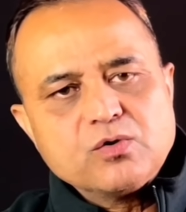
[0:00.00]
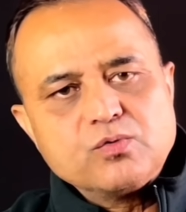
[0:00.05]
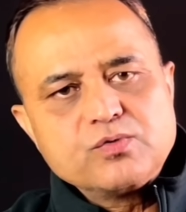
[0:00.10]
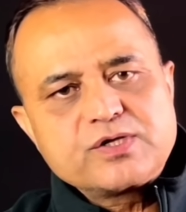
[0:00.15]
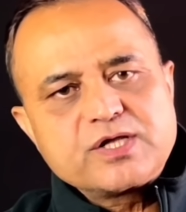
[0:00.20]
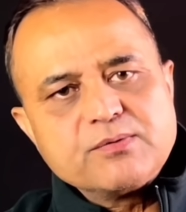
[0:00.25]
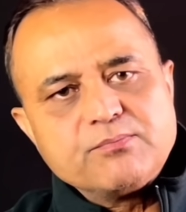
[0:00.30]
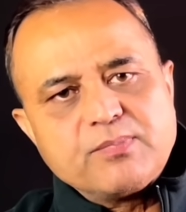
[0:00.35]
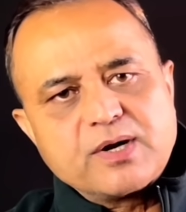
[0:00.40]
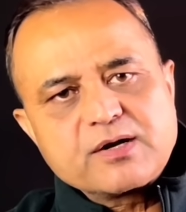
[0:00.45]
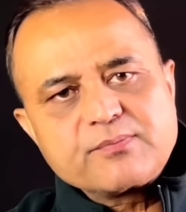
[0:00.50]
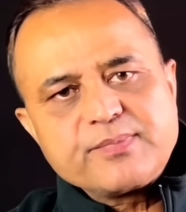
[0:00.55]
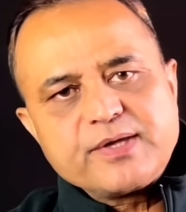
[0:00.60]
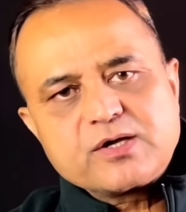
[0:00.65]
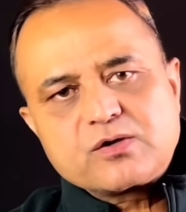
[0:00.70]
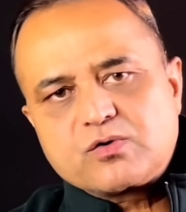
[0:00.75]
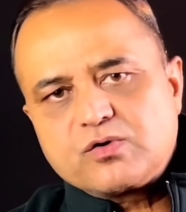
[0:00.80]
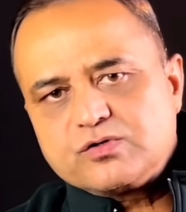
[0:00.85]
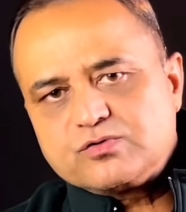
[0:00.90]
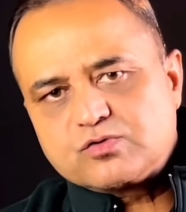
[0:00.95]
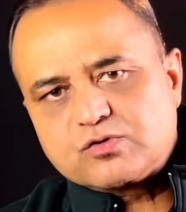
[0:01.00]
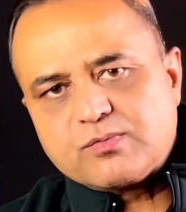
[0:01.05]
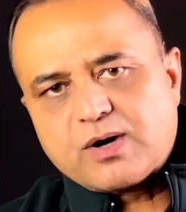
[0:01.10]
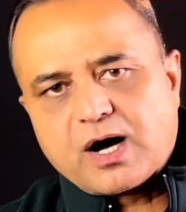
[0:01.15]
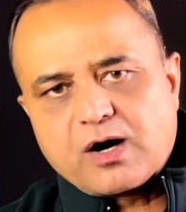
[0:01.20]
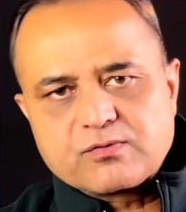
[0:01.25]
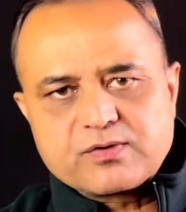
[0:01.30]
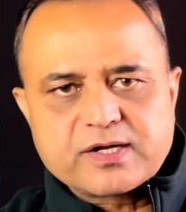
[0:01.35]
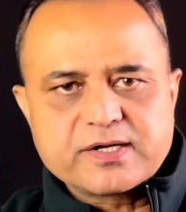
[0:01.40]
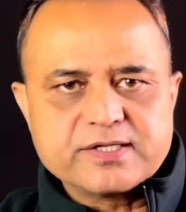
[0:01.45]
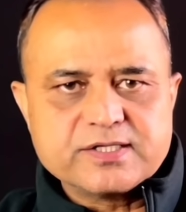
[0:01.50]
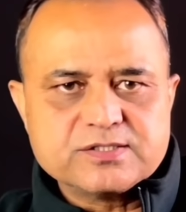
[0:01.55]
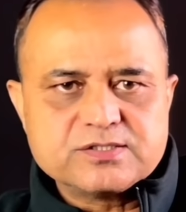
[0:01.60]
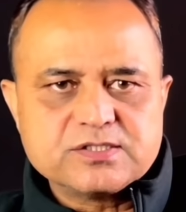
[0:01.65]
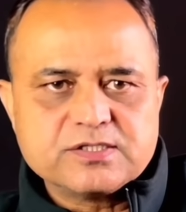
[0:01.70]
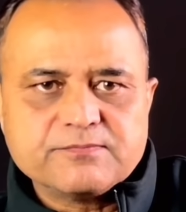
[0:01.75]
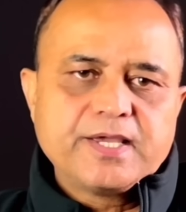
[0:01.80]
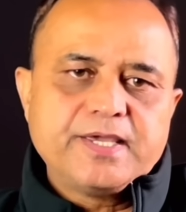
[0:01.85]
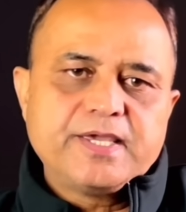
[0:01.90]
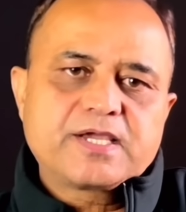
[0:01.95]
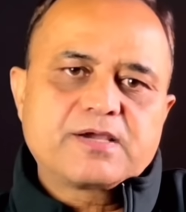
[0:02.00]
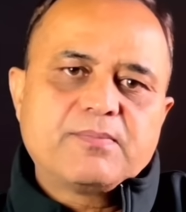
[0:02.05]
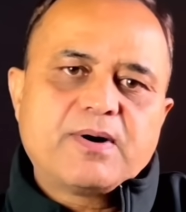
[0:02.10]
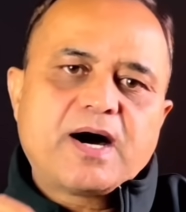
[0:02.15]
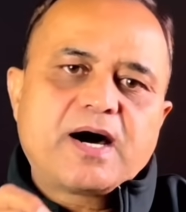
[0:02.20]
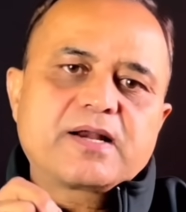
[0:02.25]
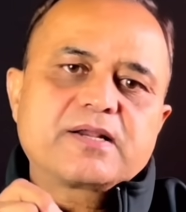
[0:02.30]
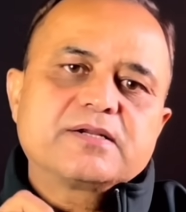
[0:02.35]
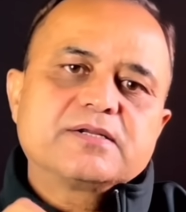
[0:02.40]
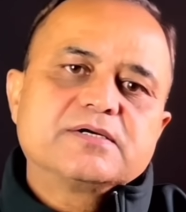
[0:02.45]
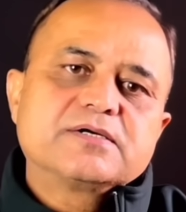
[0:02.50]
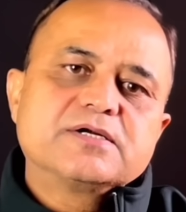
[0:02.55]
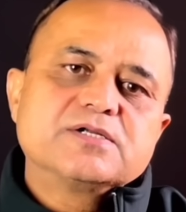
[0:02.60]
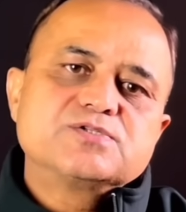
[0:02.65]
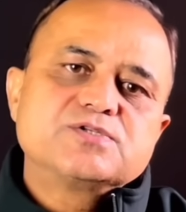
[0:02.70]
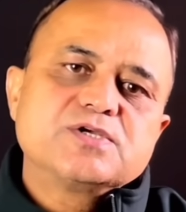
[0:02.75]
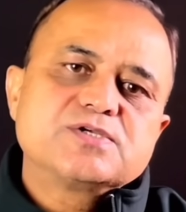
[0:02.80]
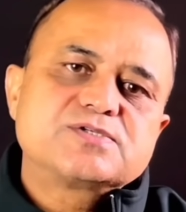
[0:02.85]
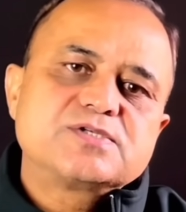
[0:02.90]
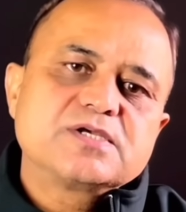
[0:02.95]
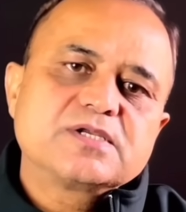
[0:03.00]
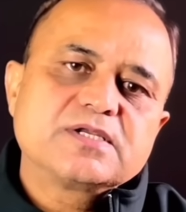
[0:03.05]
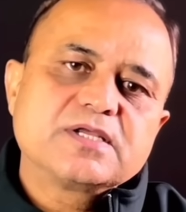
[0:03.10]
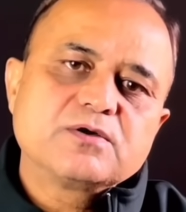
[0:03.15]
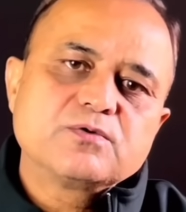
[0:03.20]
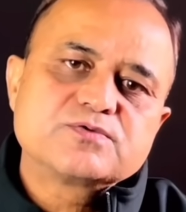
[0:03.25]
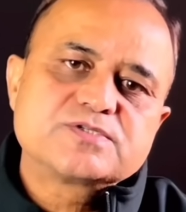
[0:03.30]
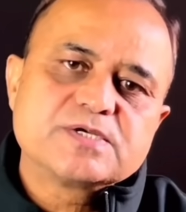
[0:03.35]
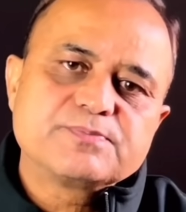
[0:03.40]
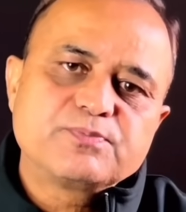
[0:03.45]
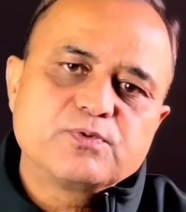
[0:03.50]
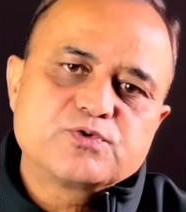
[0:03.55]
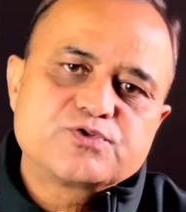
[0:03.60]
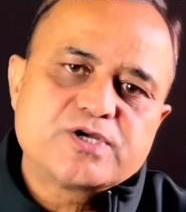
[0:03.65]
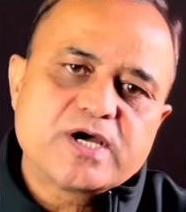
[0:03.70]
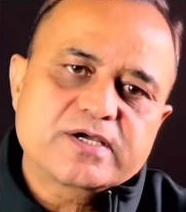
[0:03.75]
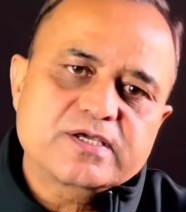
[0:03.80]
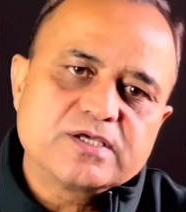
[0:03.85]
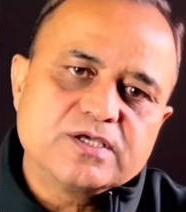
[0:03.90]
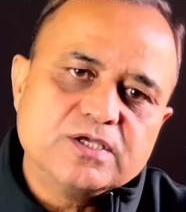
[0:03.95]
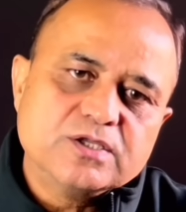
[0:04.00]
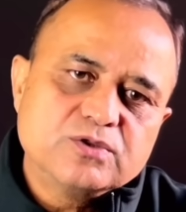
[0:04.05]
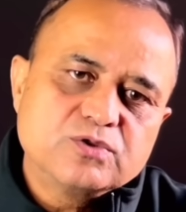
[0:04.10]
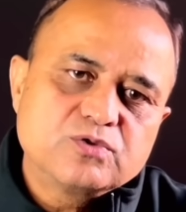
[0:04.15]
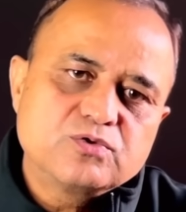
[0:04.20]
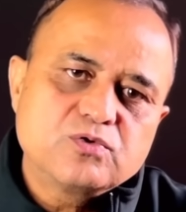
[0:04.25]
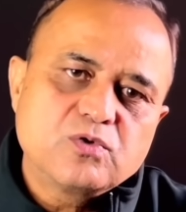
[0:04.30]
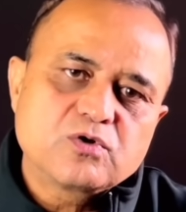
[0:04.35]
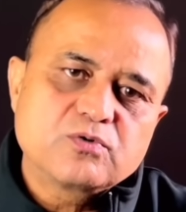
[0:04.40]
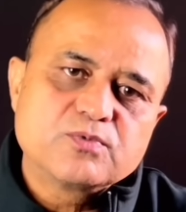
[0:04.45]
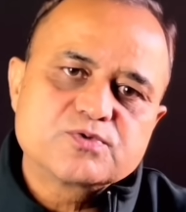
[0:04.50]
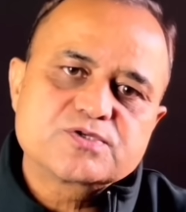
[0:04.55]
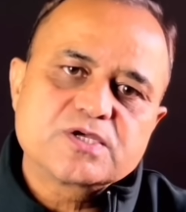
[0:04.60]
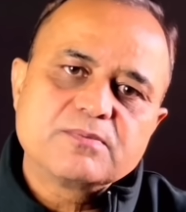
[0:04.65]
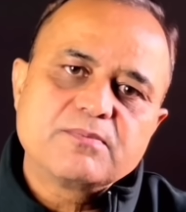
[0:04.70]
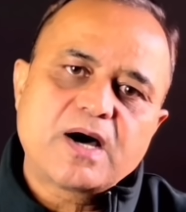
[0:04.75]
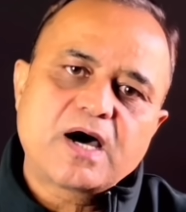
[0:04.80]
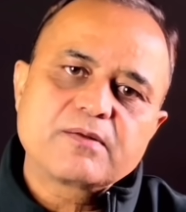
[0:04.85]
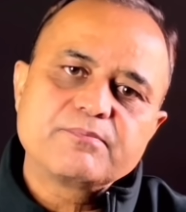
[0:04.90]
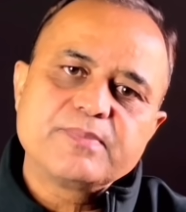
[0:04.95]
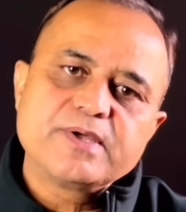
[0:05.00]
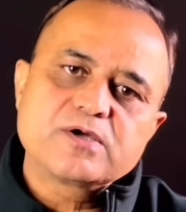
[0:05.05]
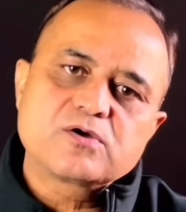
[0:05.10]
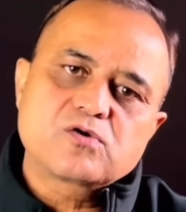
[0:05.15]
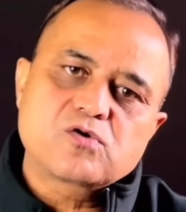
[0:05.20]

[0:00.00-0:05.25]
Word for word: उनके मन में कोई दुर्भावना नहीं थी एक बार रणजीत सिंह ने उनसे पूछा कि हिंदू और मुसलमान में